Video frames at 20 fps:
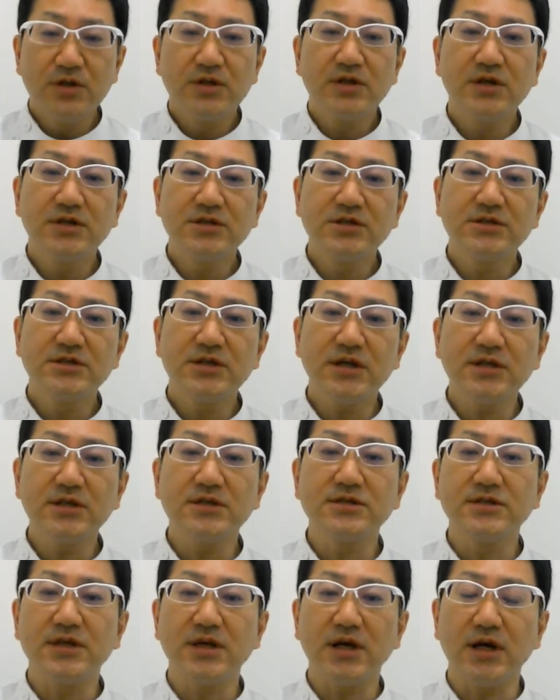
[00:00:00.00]
で、実際にで
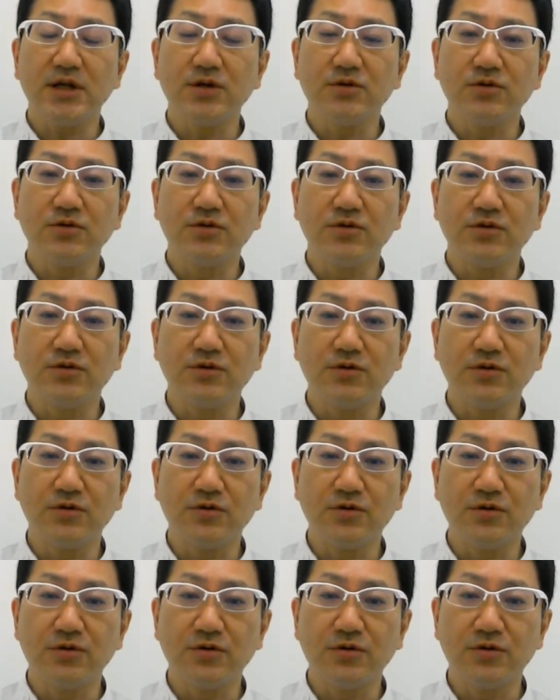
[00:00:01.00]
すね、あ
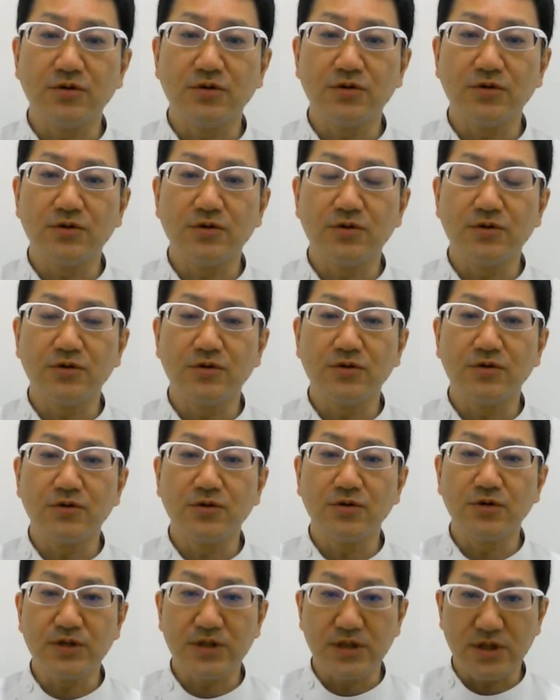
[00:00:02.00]
のー、
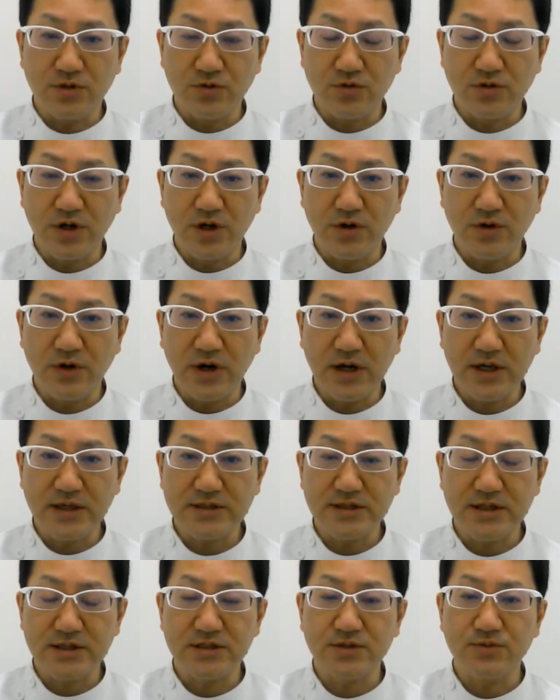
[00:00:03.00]
こういった動画を上げ
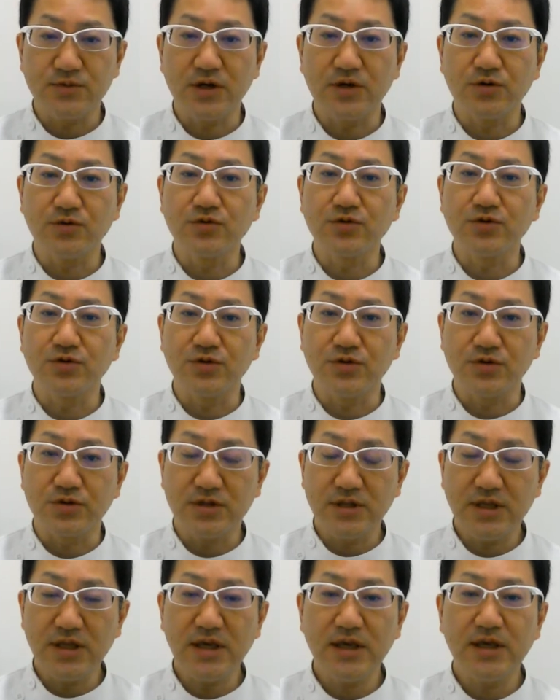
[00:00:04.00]
させてもらうことによっ
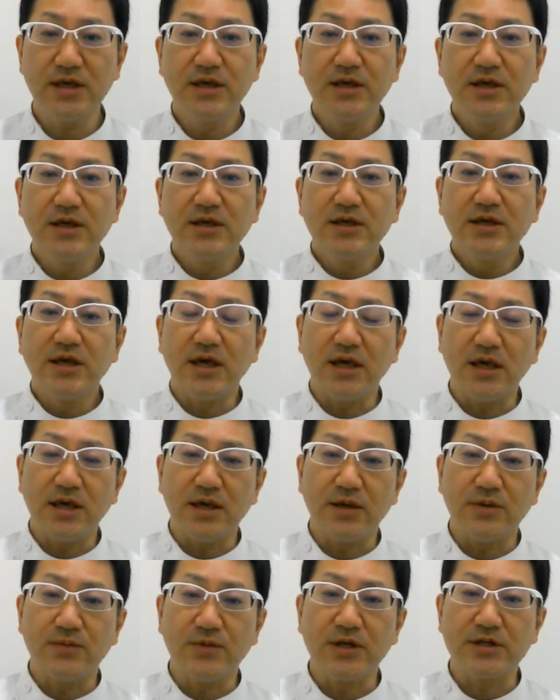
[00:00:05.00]
て、
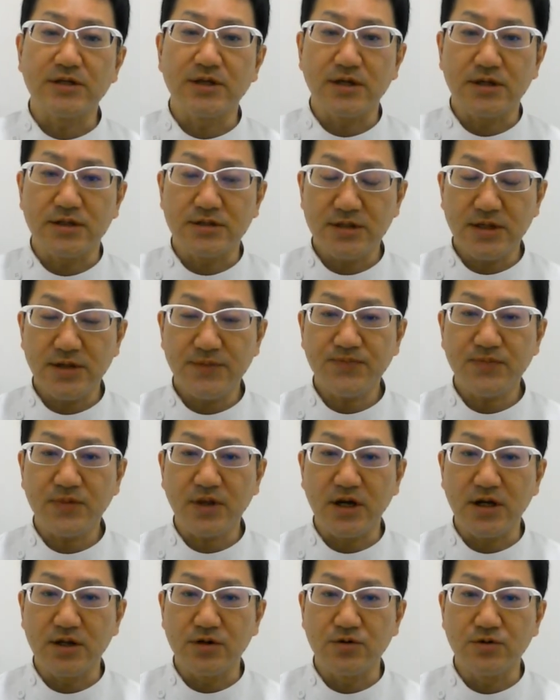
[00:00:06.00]
えー、皆さんがですね、
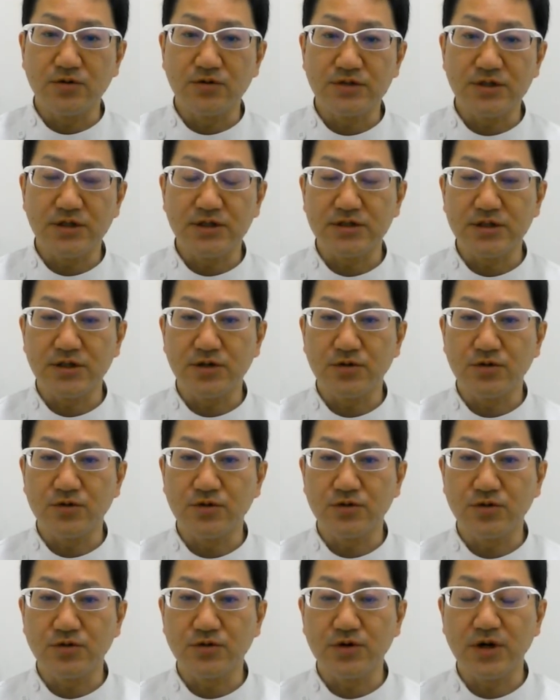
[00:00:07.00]
あのー、先生
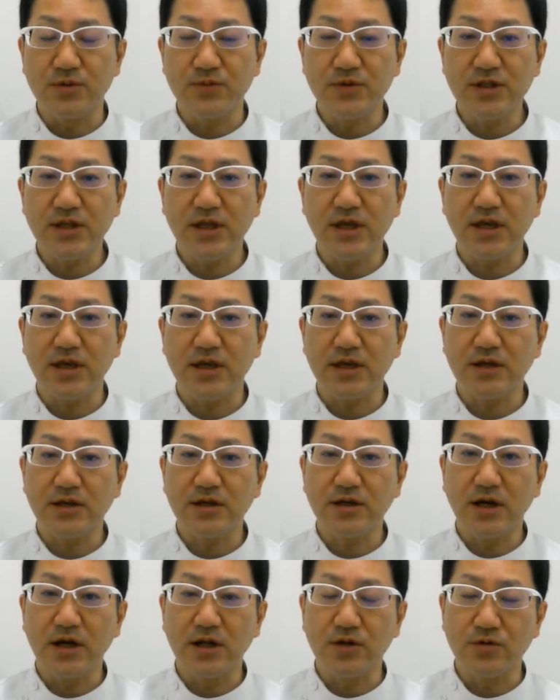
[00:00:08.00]
の動画を見て、
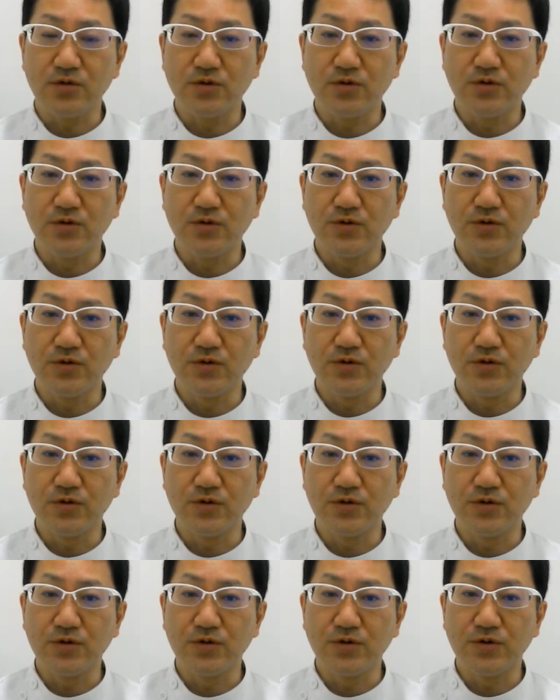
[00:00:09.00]
あの
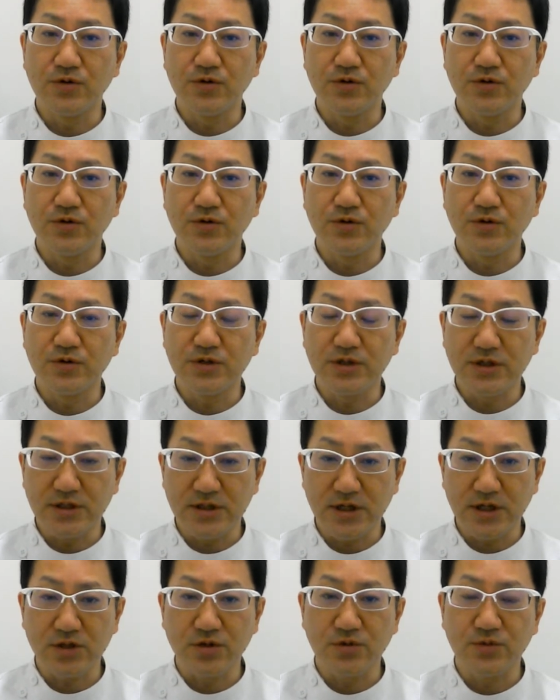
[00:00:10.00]
いい
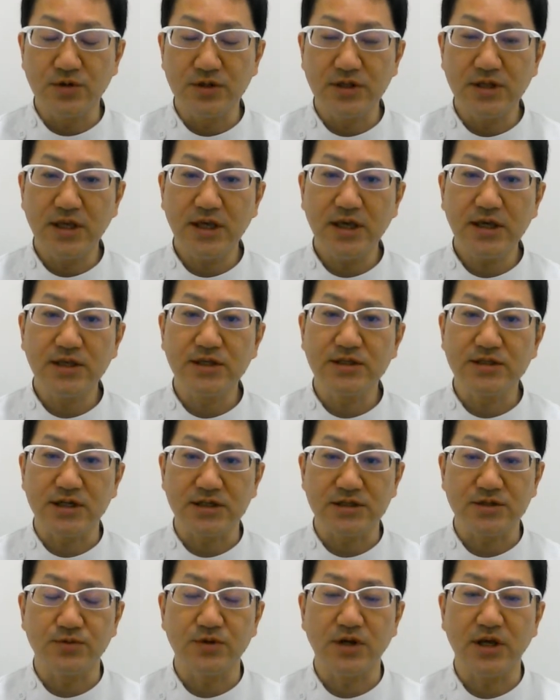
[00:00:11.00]
なと思って来さ
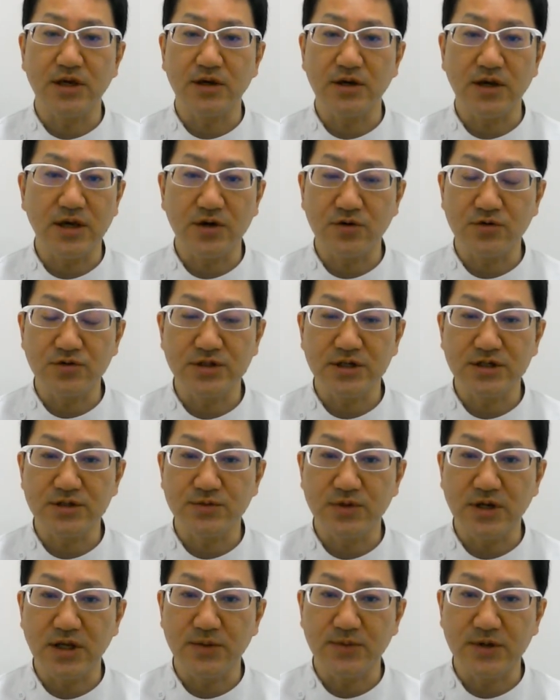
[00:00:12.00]
せてもらい、来させて
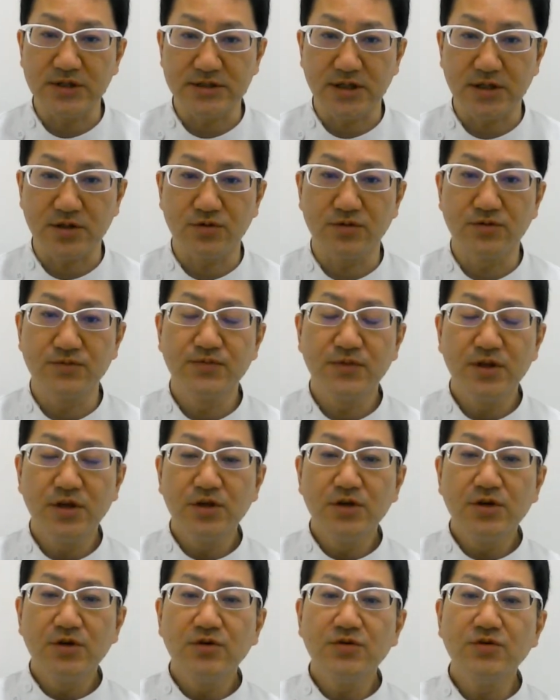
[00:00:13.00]
もらいましたと
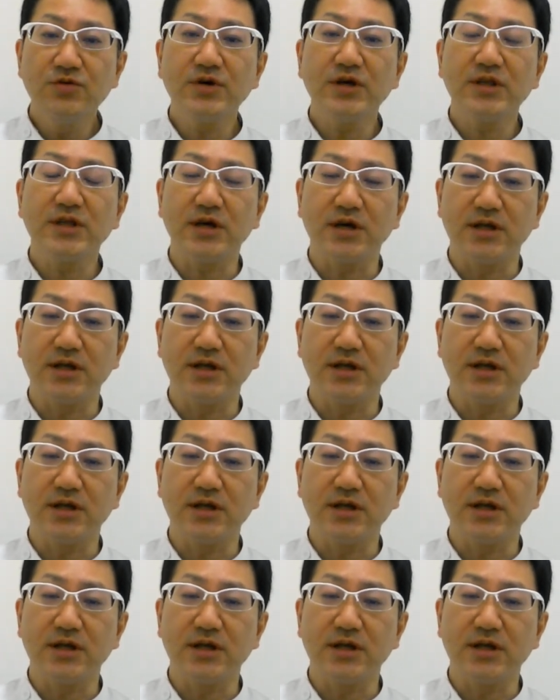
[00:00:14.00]
いう方